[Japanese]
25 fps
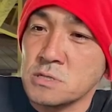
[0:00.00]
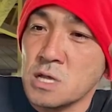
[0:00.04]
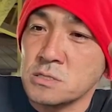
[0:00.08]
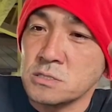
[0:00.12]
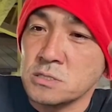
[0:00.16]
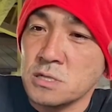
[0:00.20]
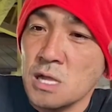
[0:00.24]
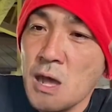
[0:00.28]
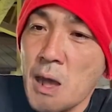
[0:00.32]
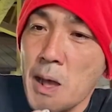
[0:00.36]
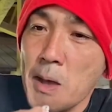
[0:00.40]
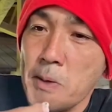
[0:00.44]
たやつ
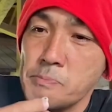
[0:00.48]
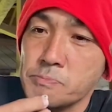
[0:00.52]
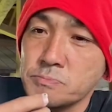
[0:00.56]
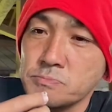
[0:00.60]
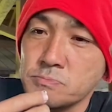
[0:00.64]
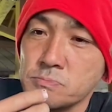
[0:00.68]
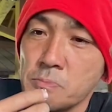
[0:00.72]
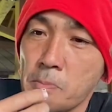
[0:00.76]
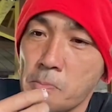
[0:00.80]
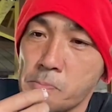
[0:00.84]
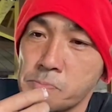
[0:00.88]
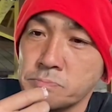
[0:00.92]
母ちゃんさ
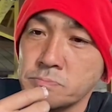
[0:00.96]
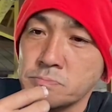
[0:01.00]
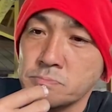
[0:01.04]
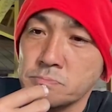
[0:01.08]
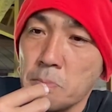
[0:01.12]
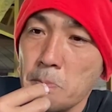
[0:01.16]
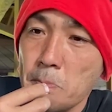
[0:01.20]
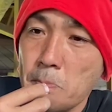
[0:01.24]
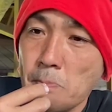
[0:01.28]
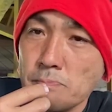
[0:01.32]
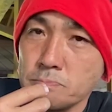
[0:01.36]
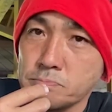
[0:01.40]
んな、うん、
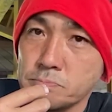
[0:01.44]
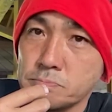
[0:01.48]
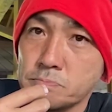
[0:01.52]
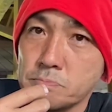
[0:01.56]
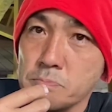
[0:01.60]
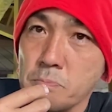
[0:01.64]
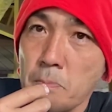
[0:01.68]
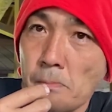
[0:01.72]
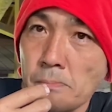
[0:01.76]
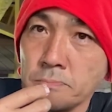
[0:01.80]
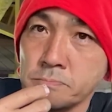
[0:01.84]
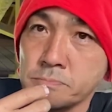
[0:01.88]
母ちゃん
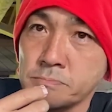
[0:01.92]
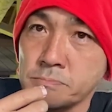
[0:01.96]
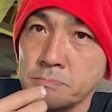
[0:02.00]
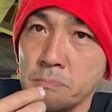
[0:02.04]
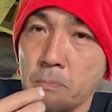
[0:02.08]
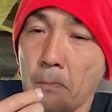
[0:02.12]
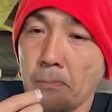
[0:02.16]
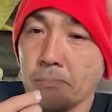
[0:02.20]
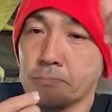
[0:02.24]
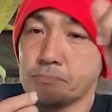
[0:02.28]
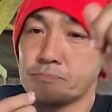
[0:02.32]
さんなうん